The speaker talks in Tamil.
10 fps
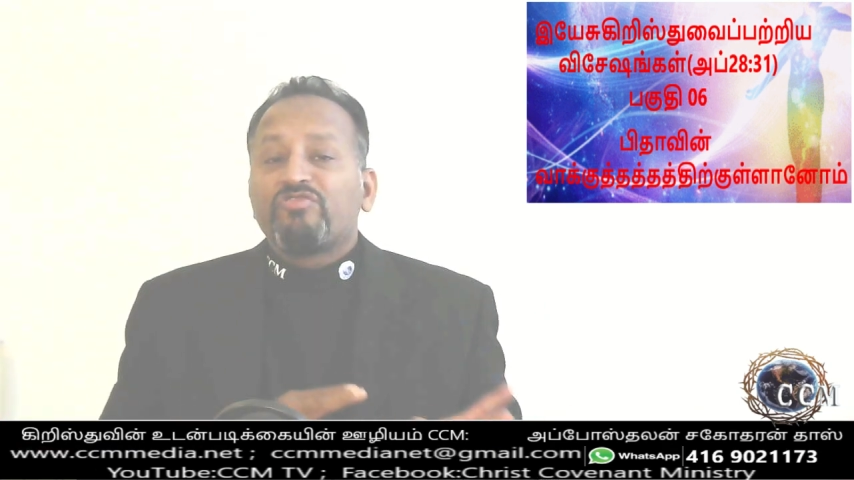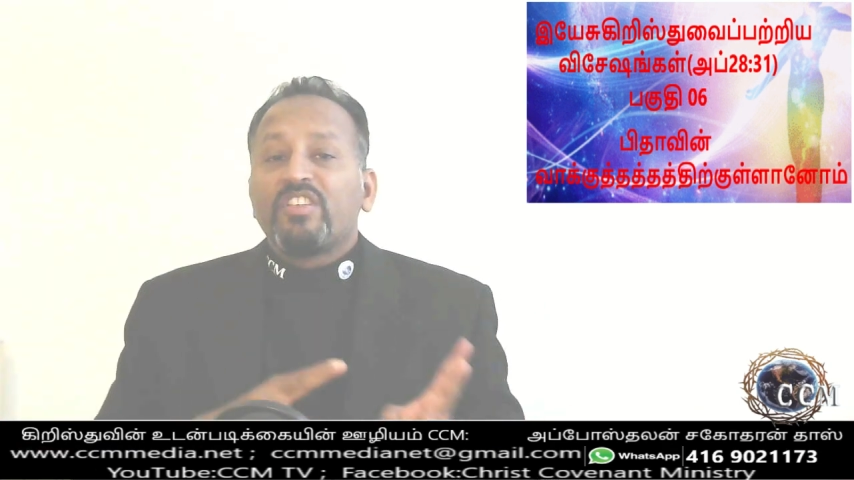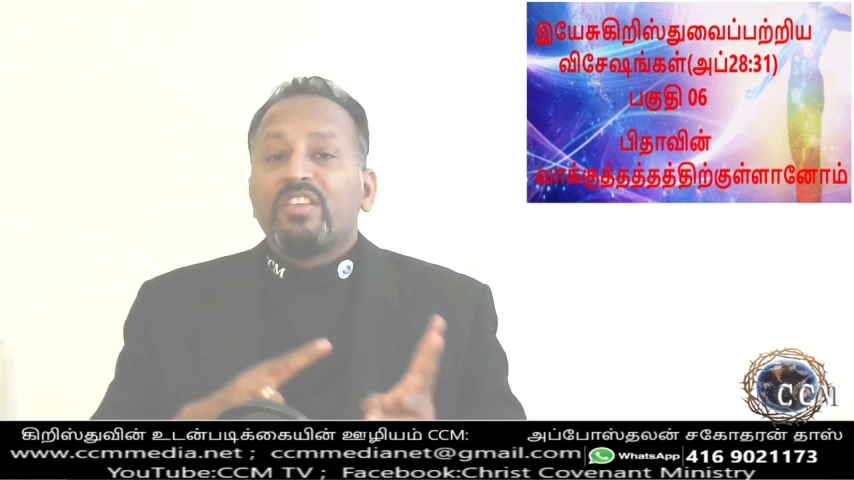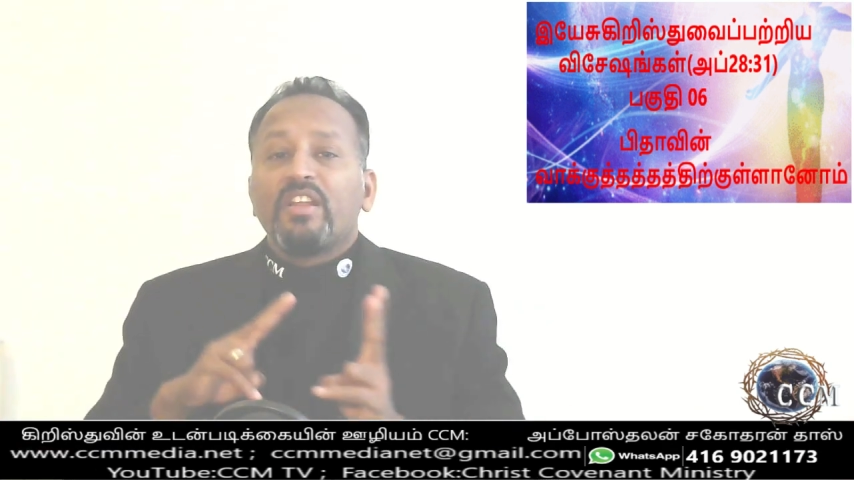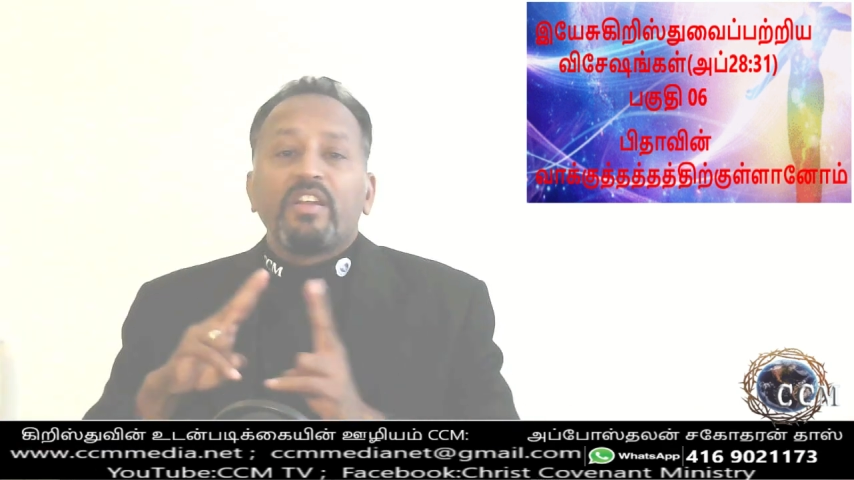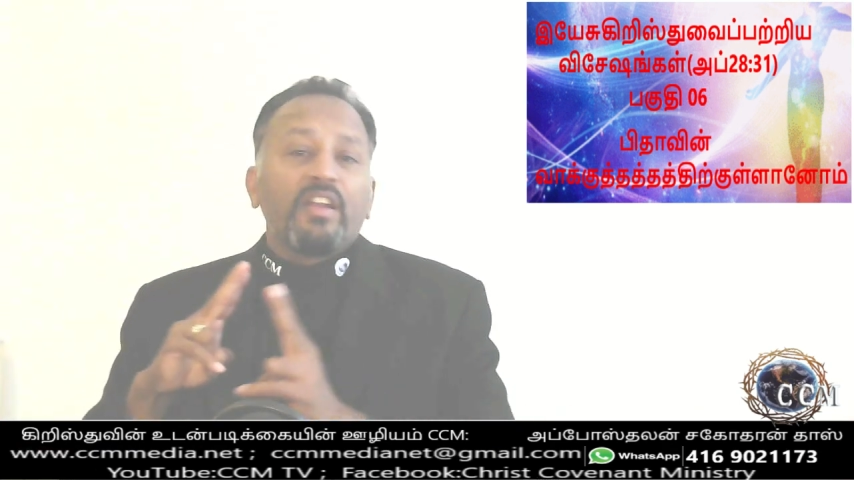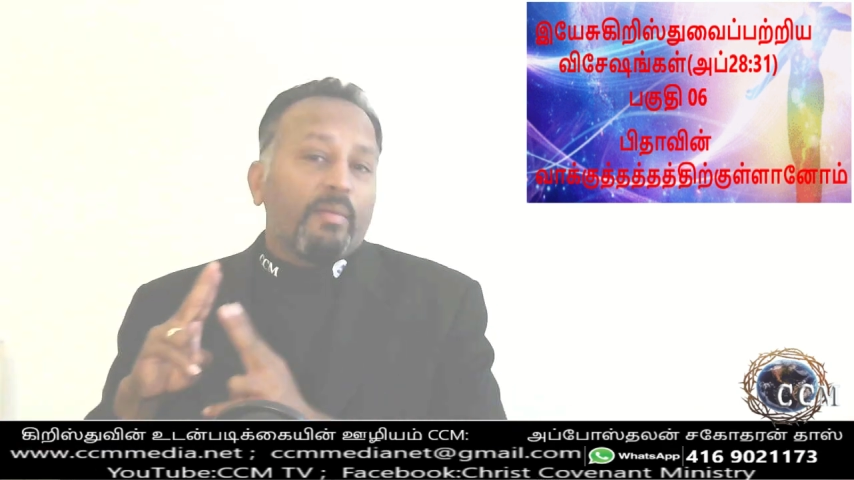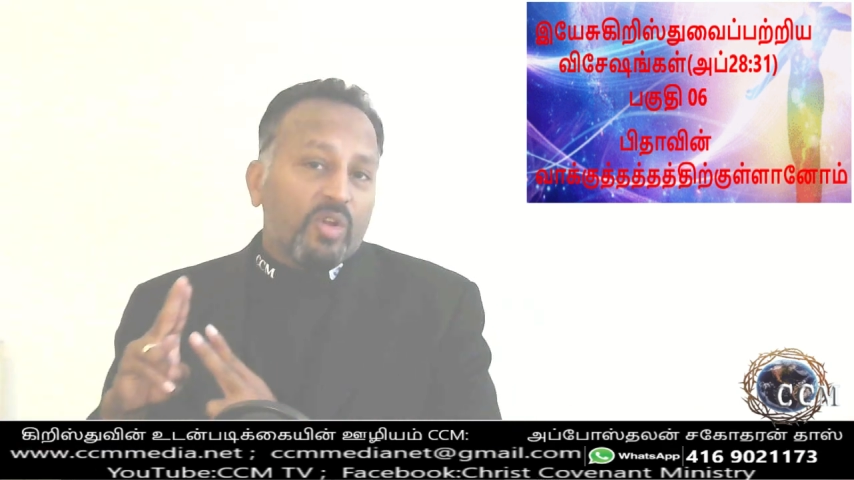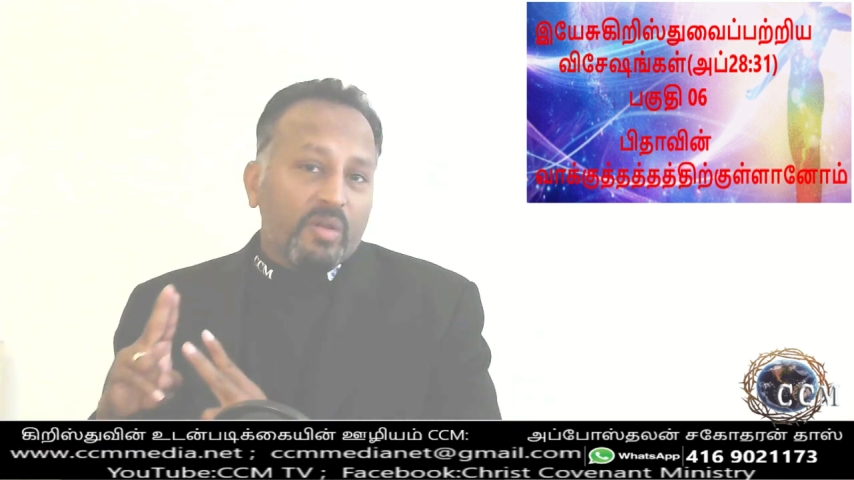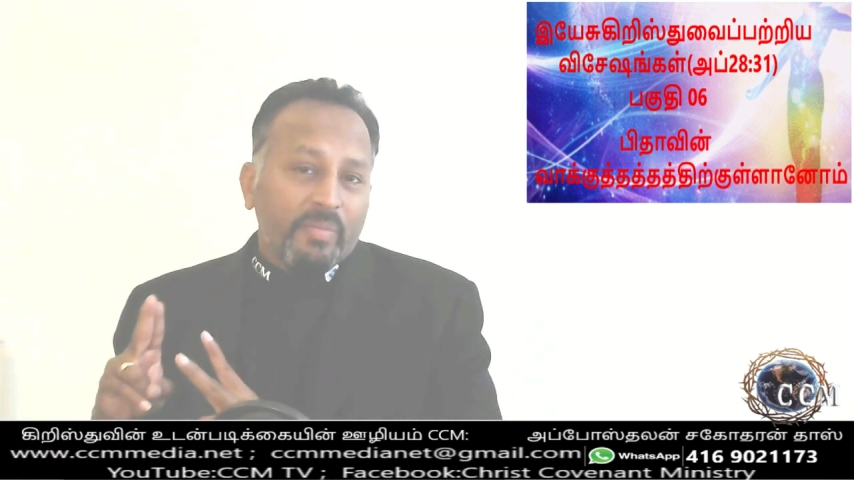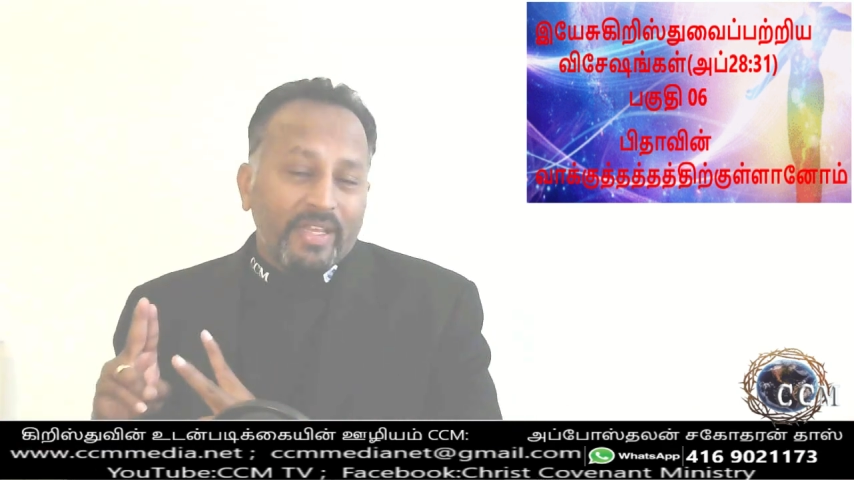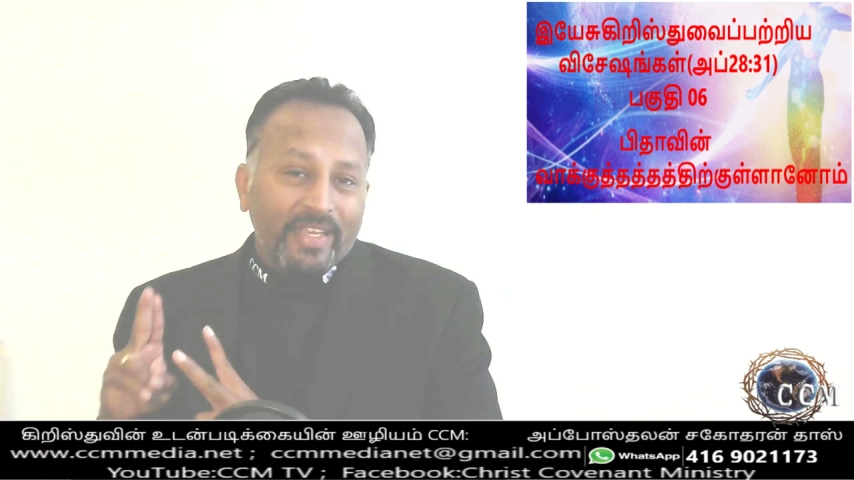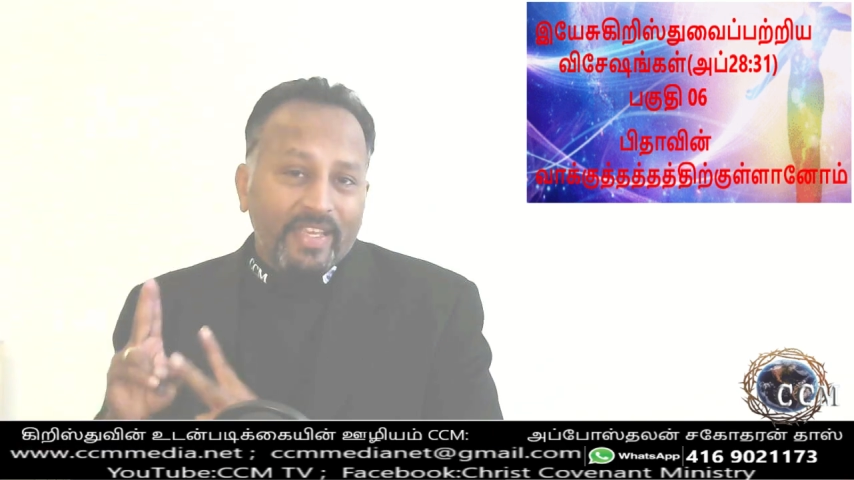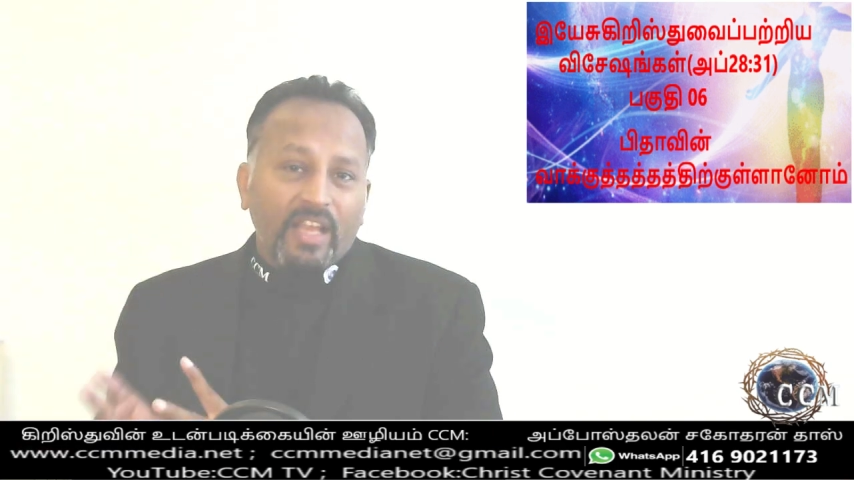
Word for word: செய்து இரண்டாம் உடம்படிக்கை